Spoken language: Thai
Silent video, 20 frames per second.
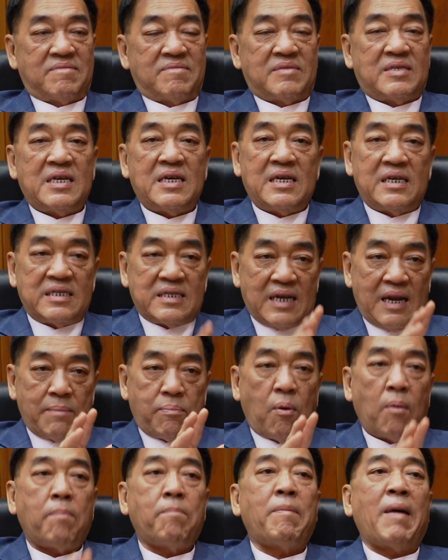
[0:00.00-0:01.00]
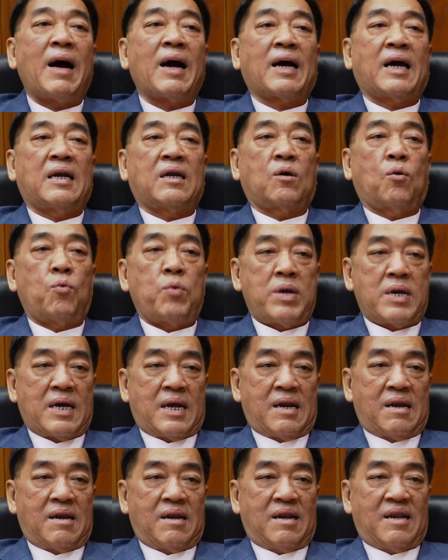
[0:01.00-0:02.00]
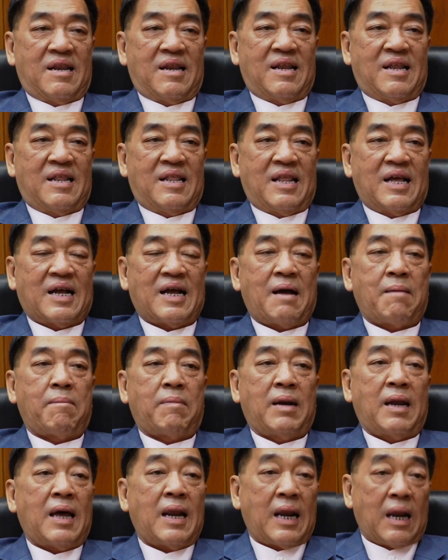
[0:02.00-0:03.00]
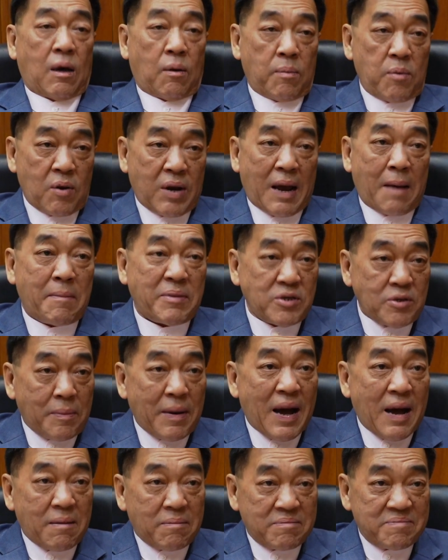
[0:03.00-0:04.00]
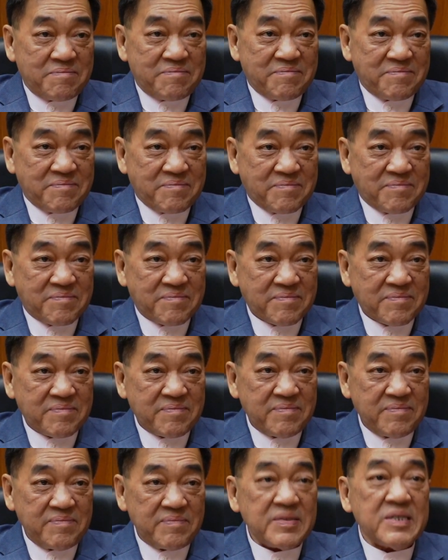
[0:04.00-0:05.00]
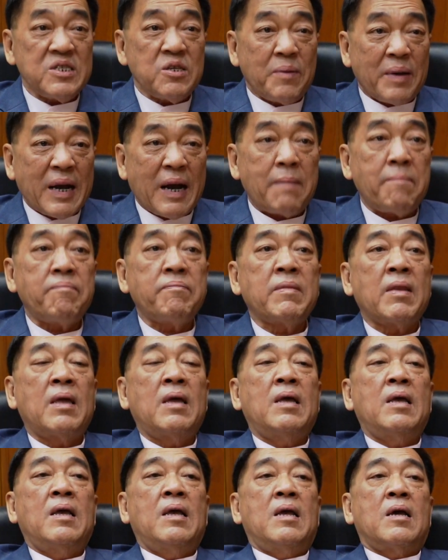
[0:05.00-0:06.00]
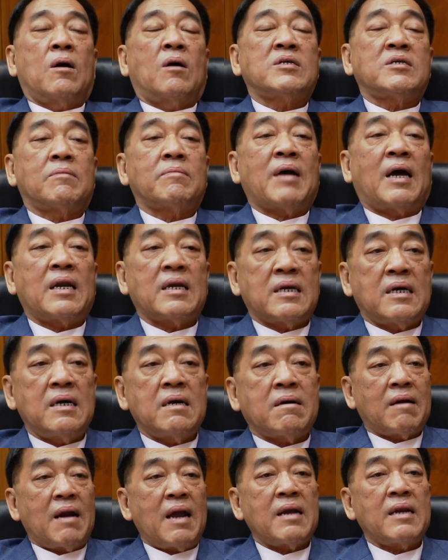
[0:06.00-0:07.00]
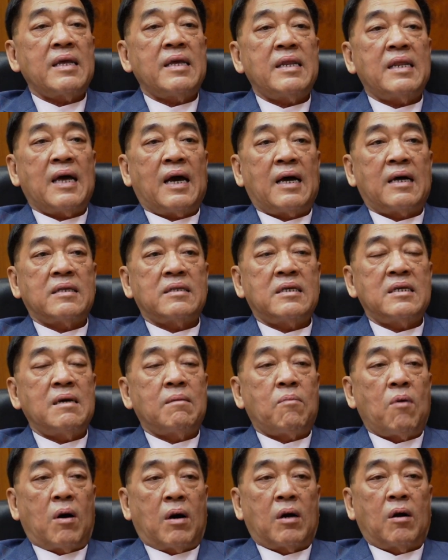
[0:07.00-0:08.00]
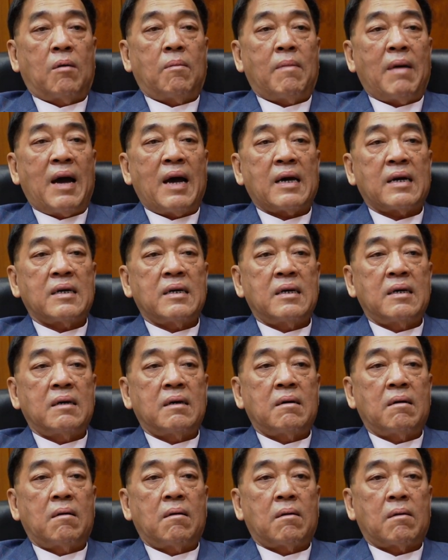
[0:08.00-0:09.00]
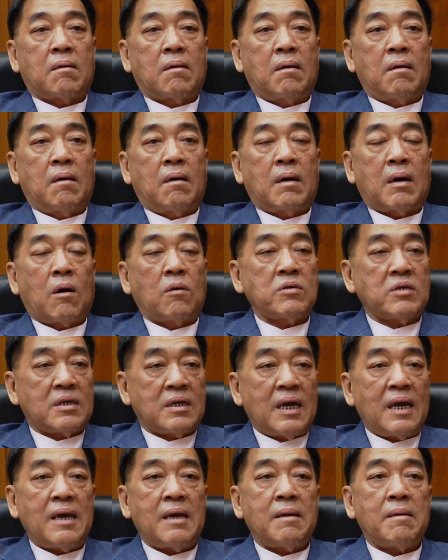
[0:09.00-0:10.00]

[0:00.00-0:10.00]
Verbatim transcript: ที่จะได้พบปะกันคุยกันนะครับและเรามีโอกาสเป็นเจ้าภาพถูกไหมครับ ข้อสำคัญคือรั้งนี้เนี่ยที่จะบอกเรามากคือเราจะได้